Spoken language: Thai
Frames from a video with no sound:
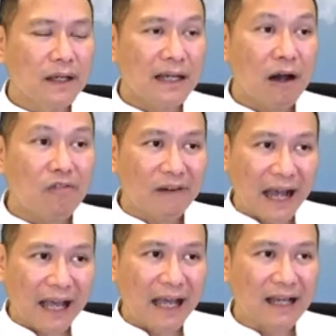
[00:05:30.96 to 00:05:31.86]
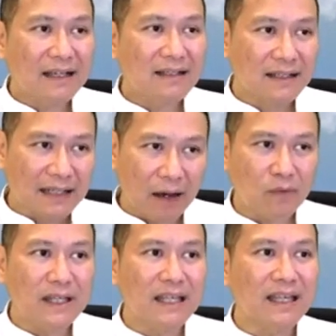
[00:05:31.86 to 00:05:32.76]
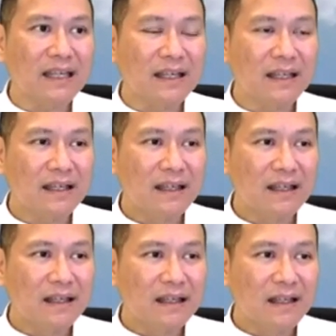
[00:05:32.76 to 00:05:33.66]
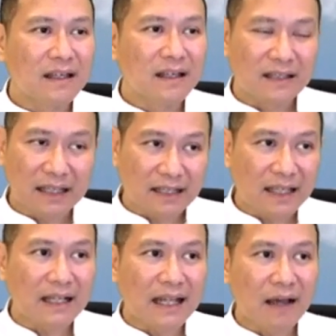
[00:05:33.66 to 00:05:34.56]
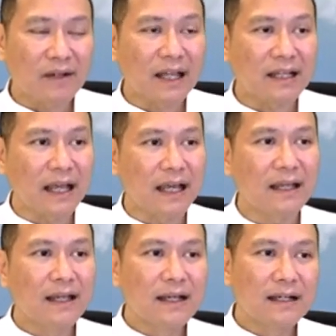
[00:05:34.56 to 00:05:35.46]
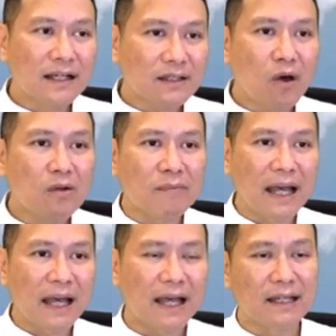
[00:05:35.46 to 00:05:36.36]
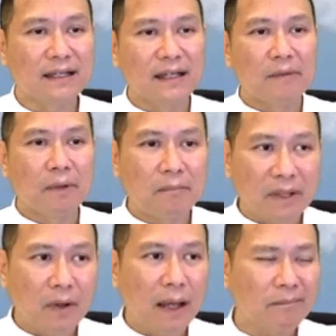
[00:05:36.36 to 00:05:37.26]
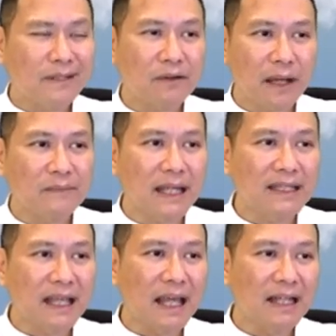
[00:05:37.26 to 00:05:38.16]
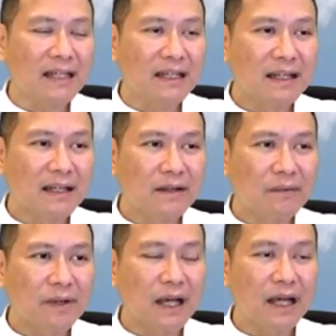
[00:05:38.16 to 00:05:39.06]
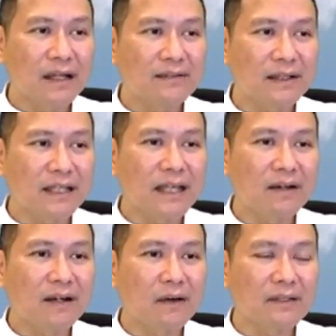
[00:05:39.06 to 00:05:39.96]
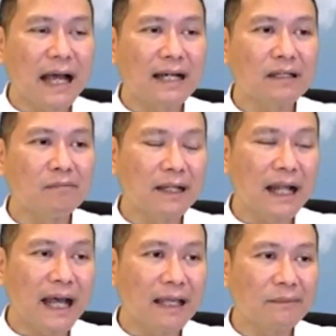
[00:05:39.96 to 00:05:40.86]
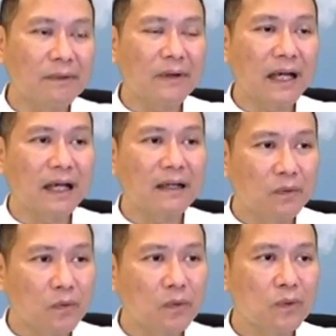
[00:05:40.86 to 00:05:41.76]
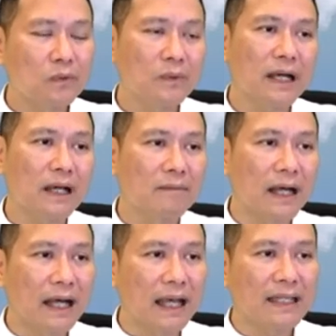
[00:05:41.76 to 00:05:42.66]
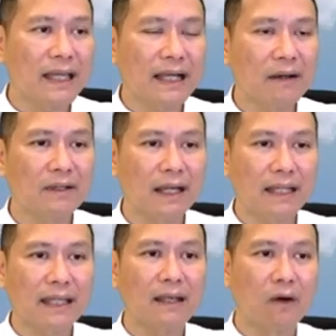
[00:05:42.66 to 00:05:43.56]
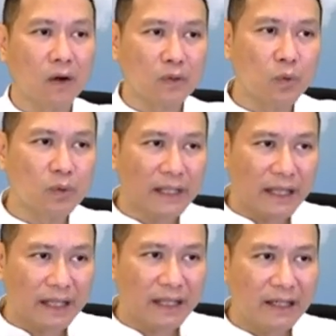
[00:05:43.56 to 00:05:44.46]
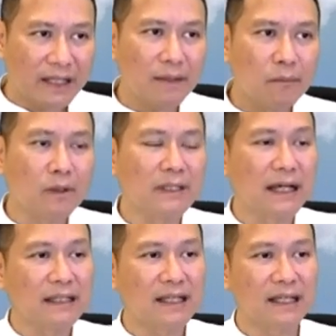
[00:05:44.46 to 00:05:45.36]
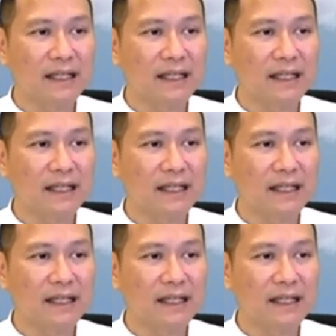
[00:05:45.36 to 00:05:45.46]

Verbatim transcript: เข้าฝากอะ่ะคือเข้าที่จริงๆ แล้วเนี่ยนะขึ้นต้นมามันมีความความชัดเจนว่าสติของเราตั้งขึ้นมาได้ เพราะว่ารู้ว่ากำลังหายใจเข้าหรือหายใจออก อยู่ในเอเรียบทอย่างนี้